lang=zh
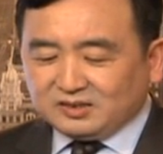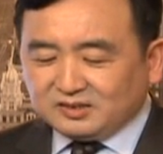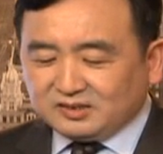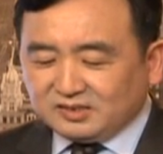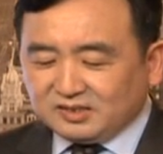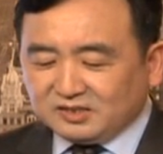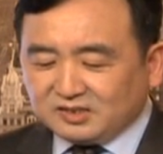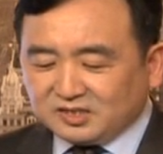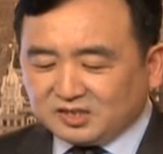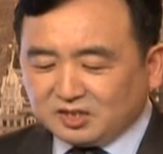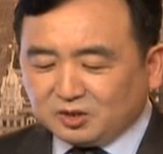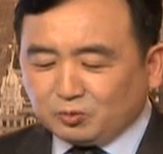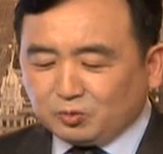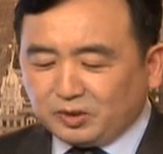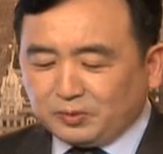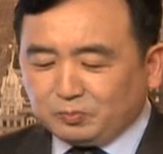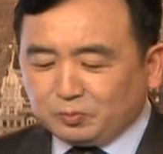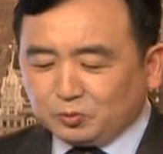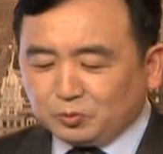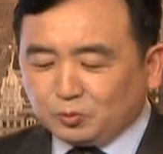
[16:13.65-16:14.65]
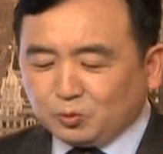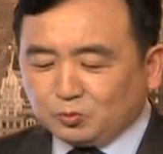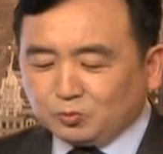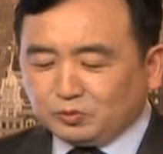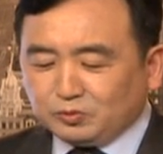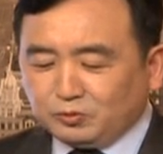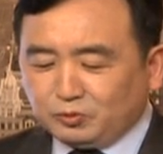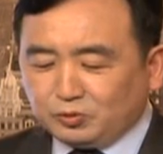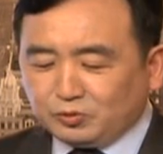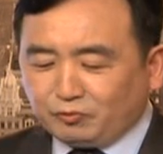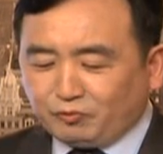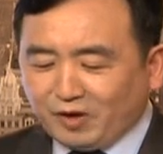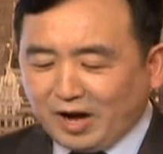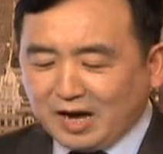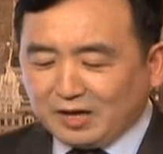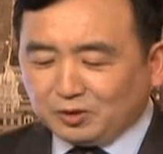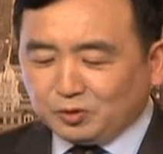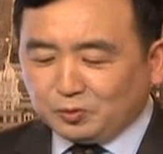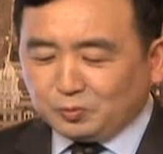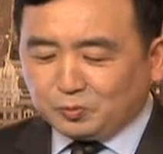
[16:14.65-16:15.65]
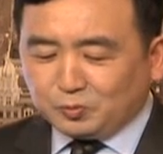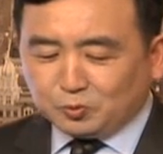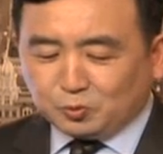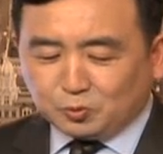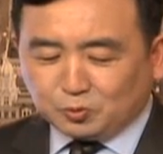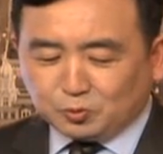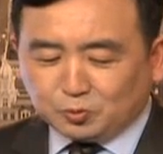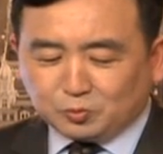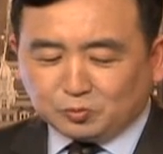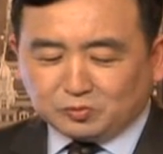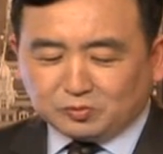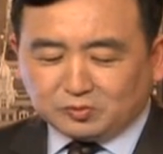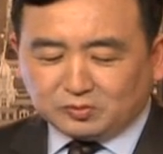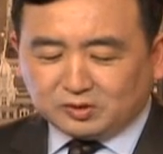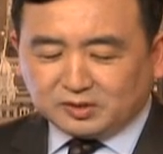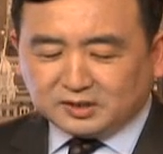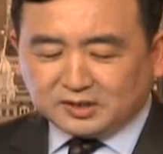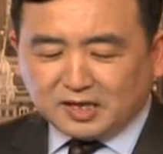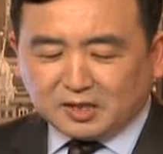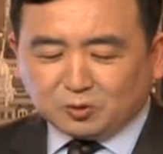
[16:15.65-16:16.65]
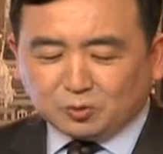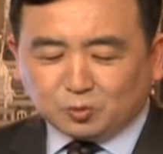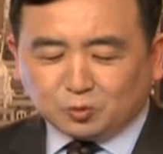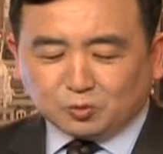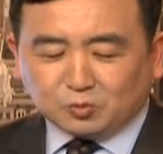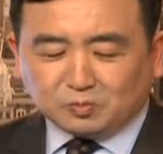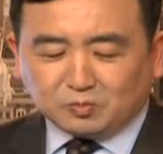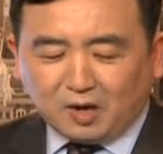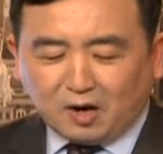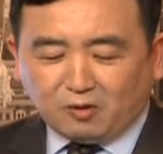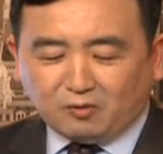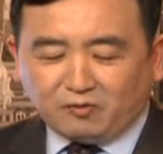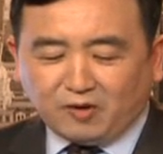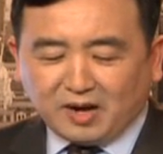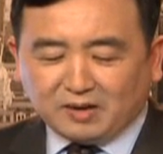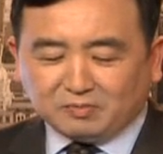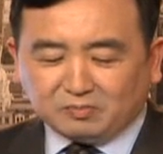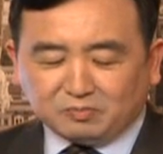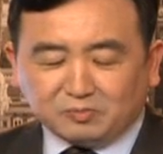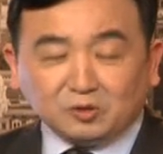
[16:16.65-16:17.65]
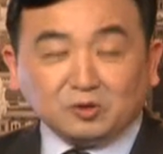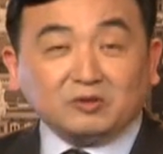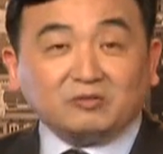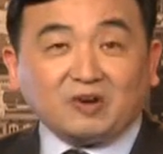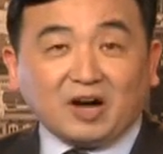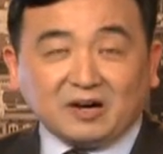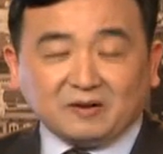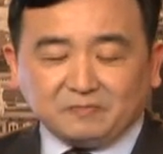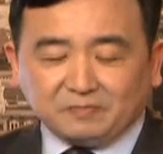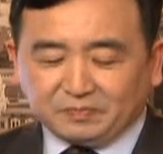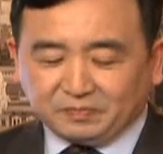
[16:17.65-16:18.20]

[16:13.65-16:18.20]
的社会不公与法律不公中相互冒仿、模仿。